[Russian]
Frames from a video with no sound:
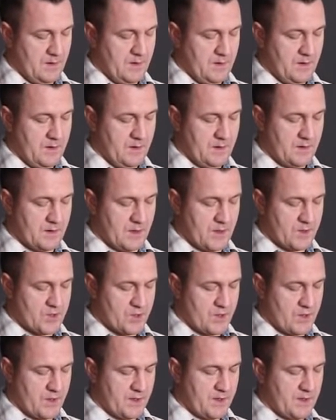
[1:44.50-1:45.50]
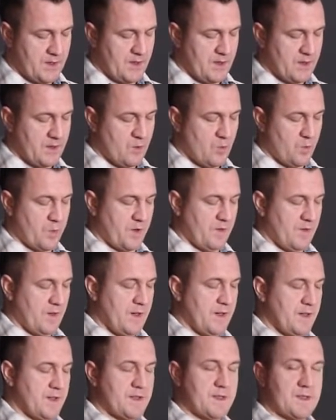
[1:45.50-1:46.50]
И также отдельно
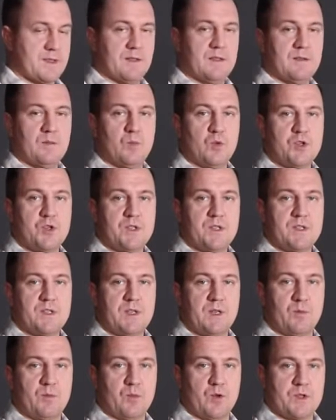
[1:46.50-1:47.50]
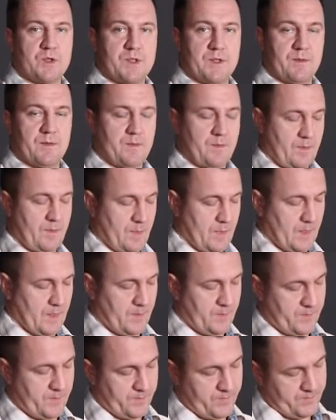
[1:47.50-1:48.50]
управляется мощность импульса.
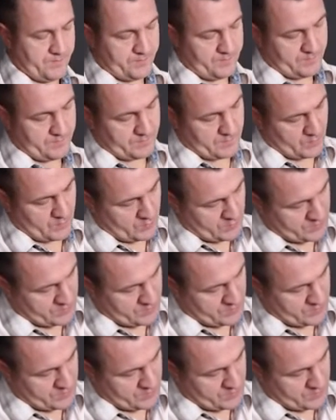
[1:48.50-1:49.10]
То